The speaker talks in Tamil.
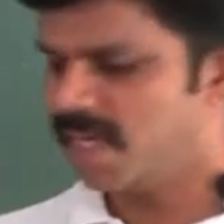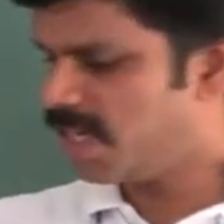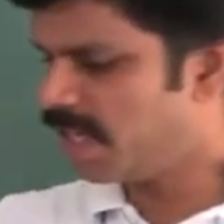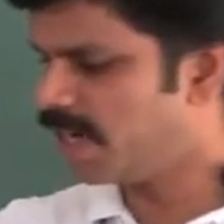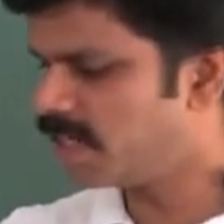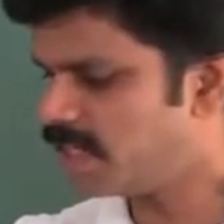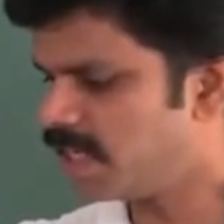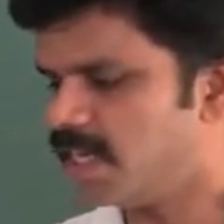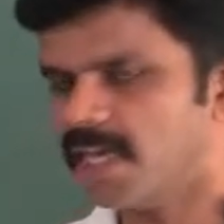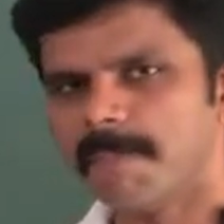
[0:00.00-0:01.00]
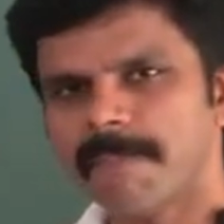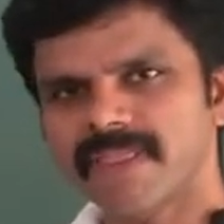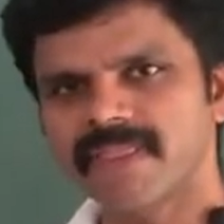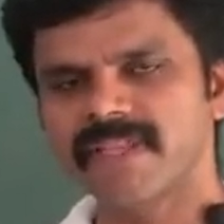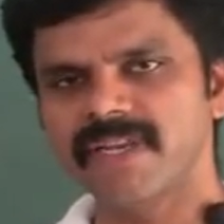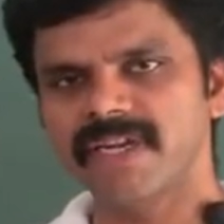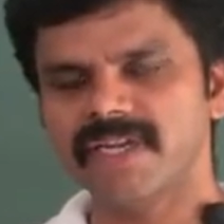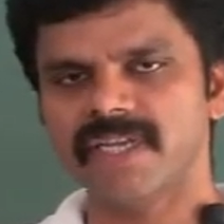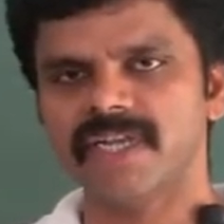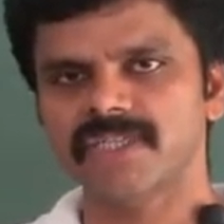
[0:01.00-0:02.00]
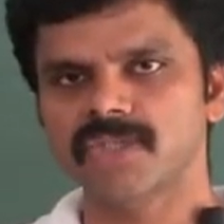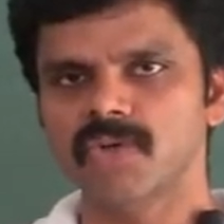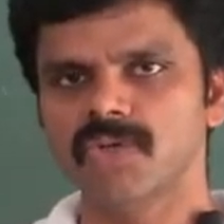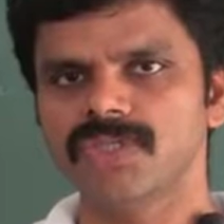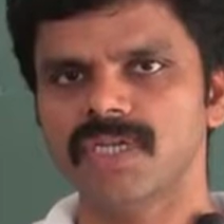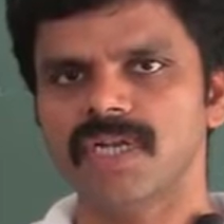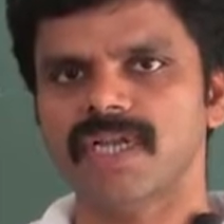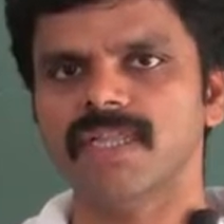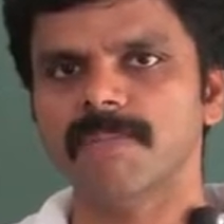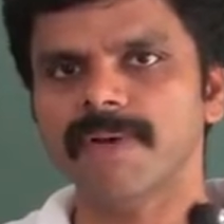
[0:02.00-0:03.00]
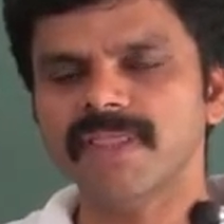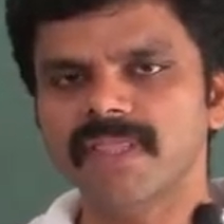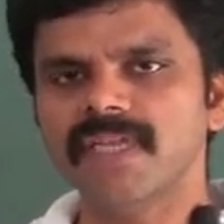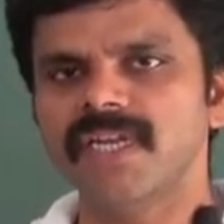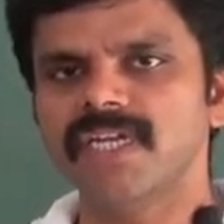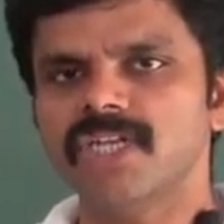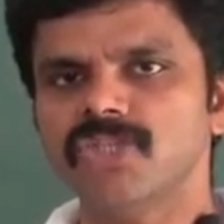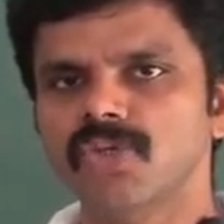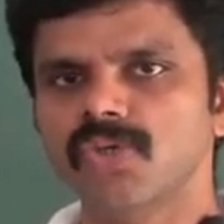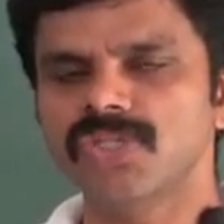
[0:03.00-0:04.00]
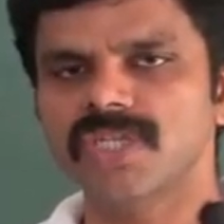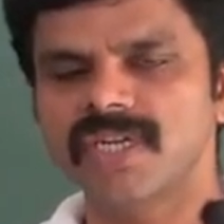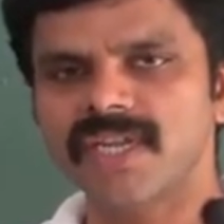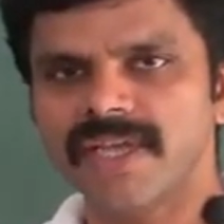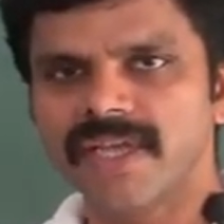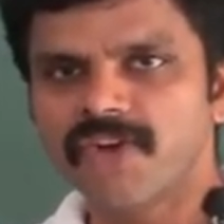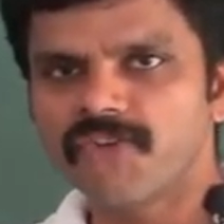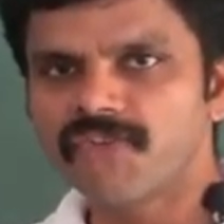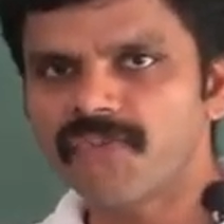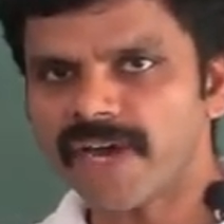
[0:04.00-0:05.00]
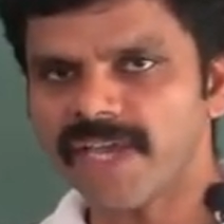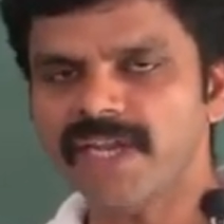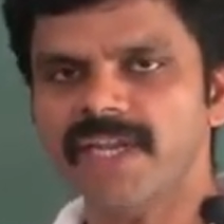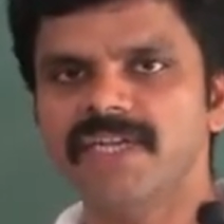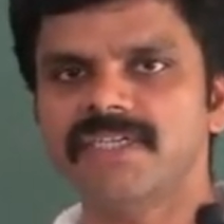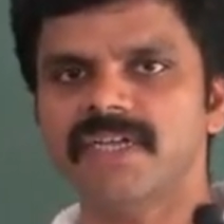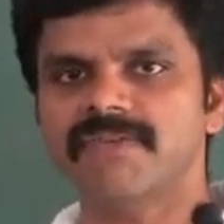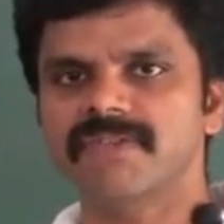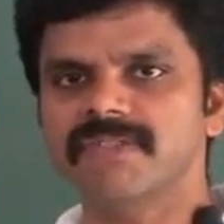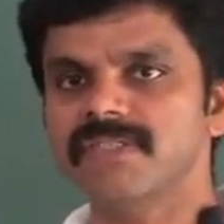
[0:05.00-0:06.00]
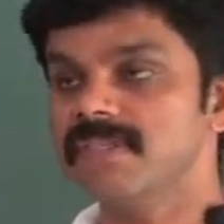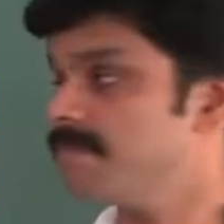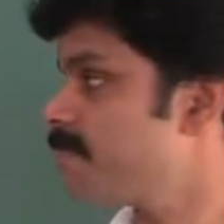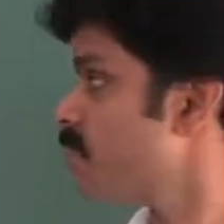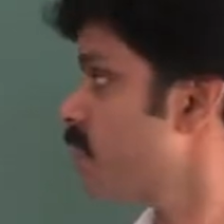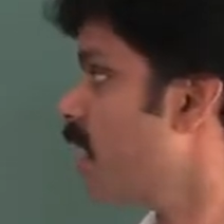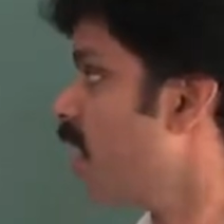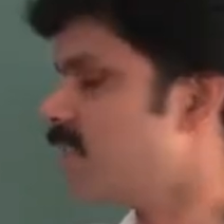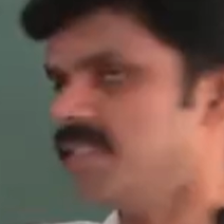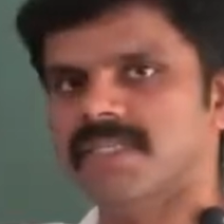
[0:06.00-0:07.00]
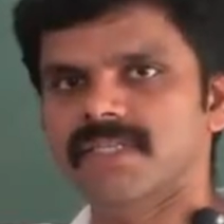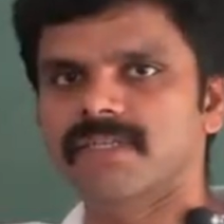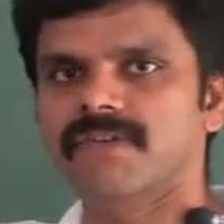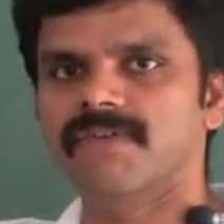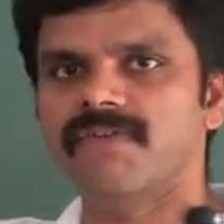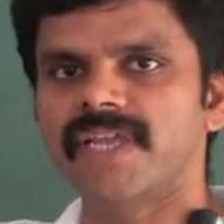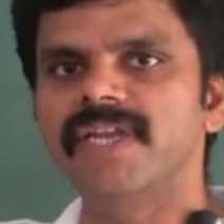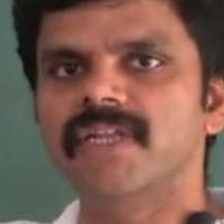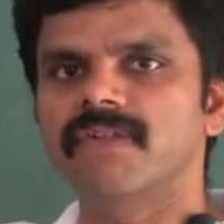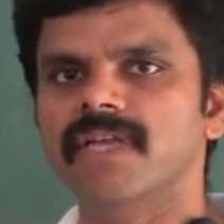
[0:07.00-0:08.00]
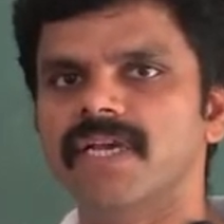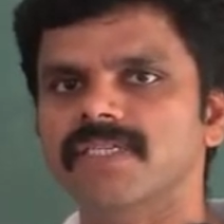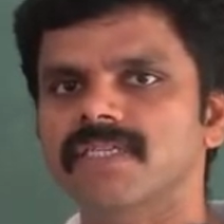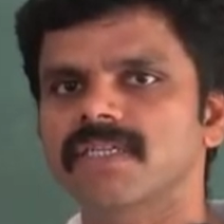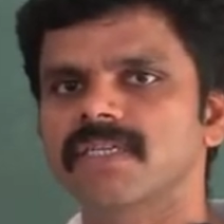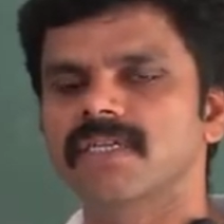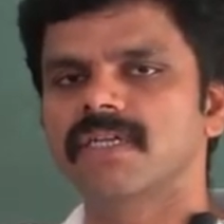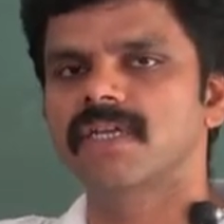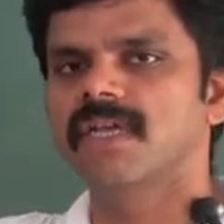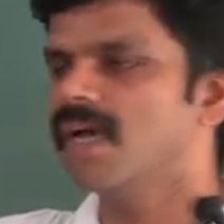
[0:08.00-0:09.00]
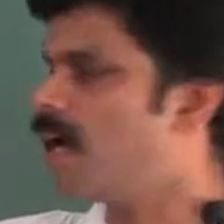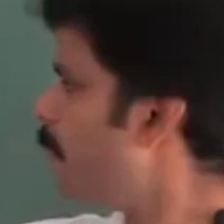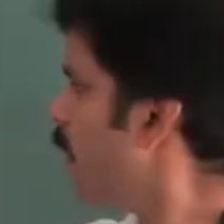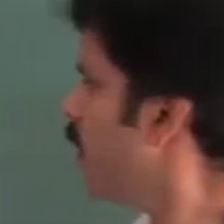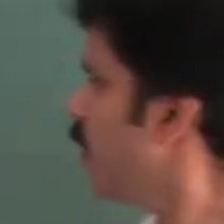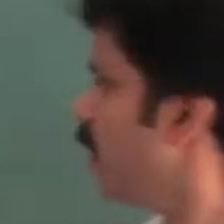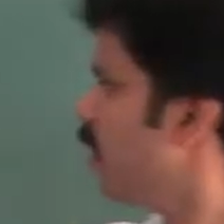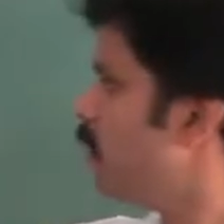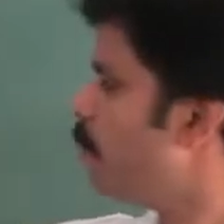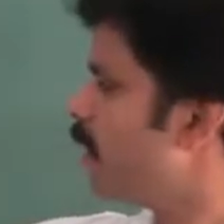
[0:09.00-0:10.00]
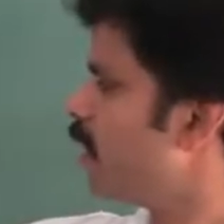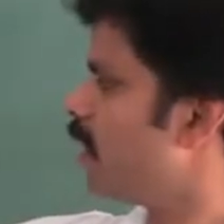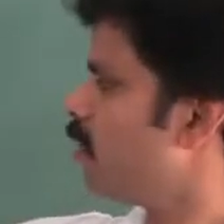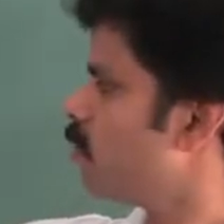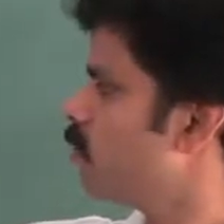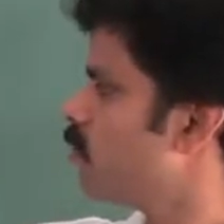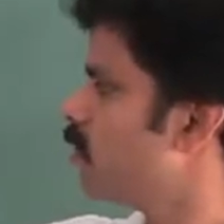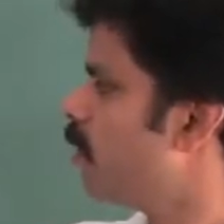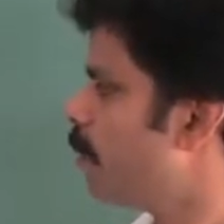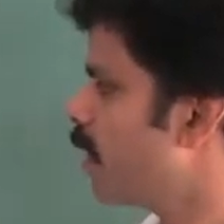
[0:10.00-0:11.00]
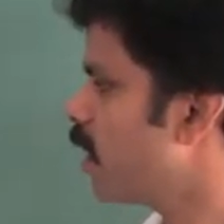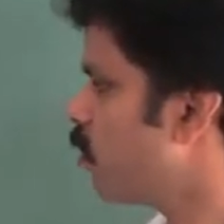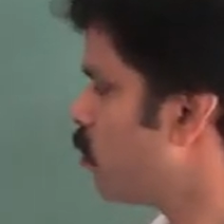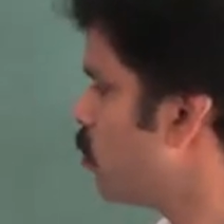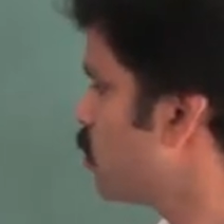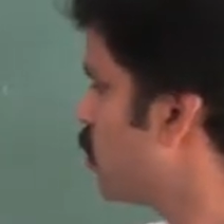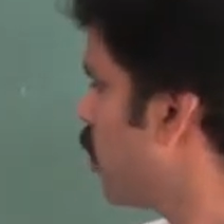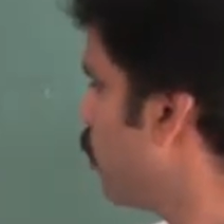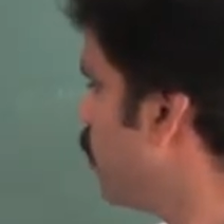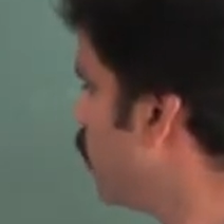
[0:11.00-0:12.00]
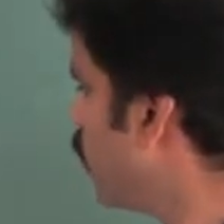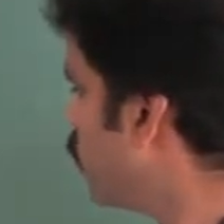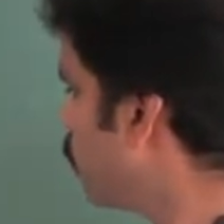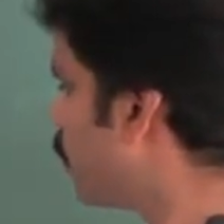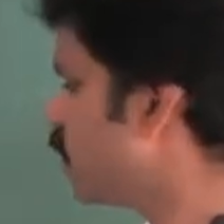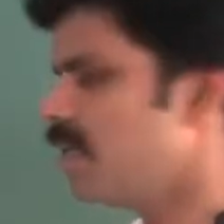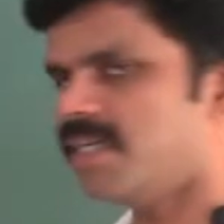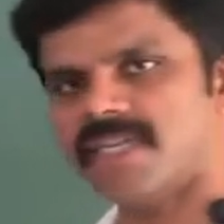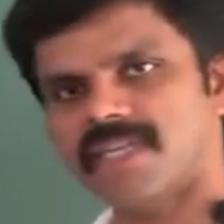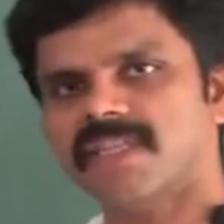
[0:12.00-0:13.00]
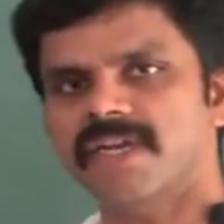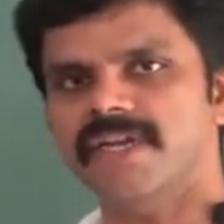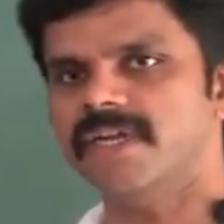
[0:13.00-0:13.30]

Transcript: நீங்கள் எடுத்தீங்க இல்லையா பத்து லிட்டர் சொல்யூஷன் அந்த பத்து லிட்டர் சொல்யூஷனில் ஃபைவ் லிட்டர் வந்து ஆசிட் ஃபைவ் லிட்டர் வந்து ஆசிட் அப்போனா இங்கே இதை பெருக்குனா என்ன வரும் இதை பெருக்குனா என்ன வரும் சேம் இதுலேருந்து பத்து லிட்டர் தண்ணி